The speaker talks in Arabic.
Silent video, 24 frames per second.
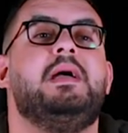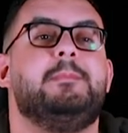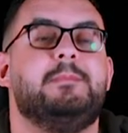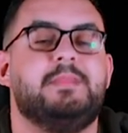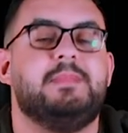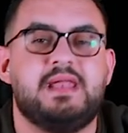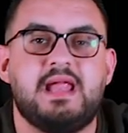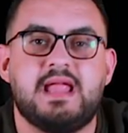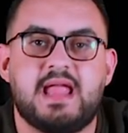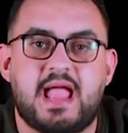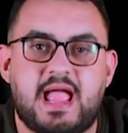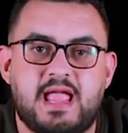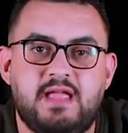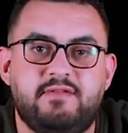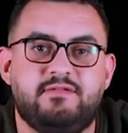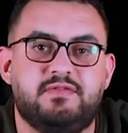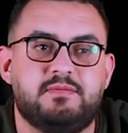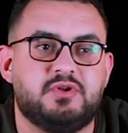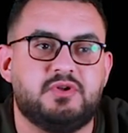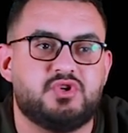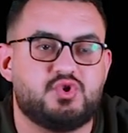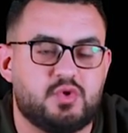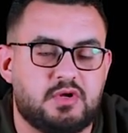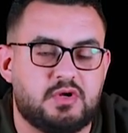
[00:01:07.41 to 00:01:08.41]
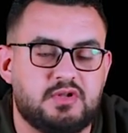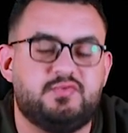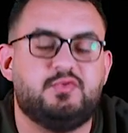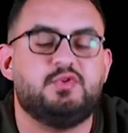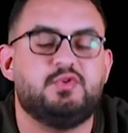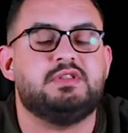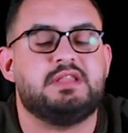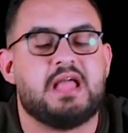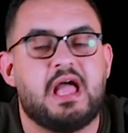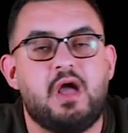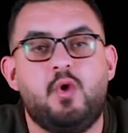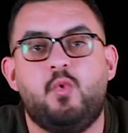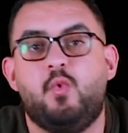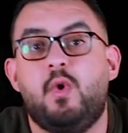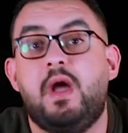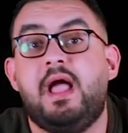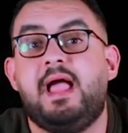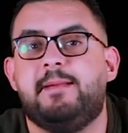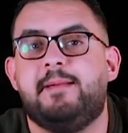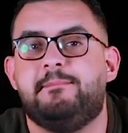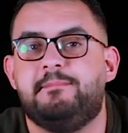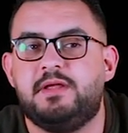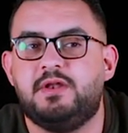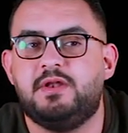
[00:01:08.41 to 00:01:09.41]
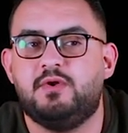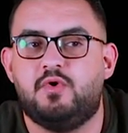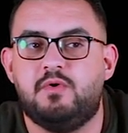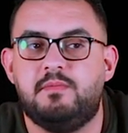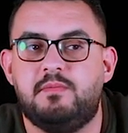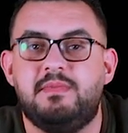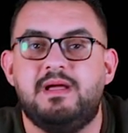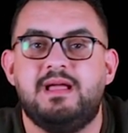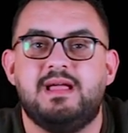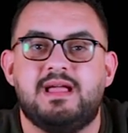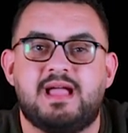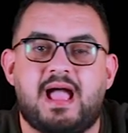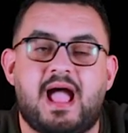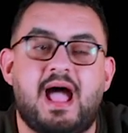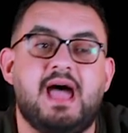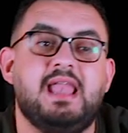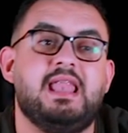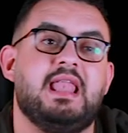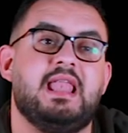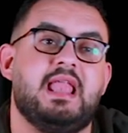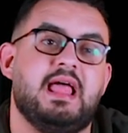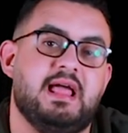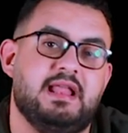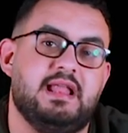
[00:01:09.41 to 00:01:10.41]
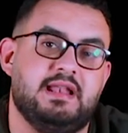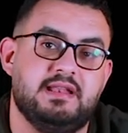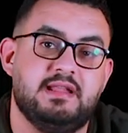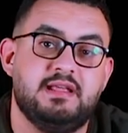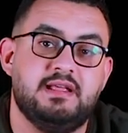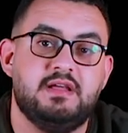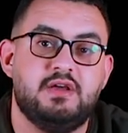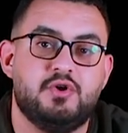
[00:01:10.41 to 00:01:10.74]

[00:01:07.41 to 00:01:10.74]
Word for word: مريحين في ماتش واتفورد او واحد منهم على الاقل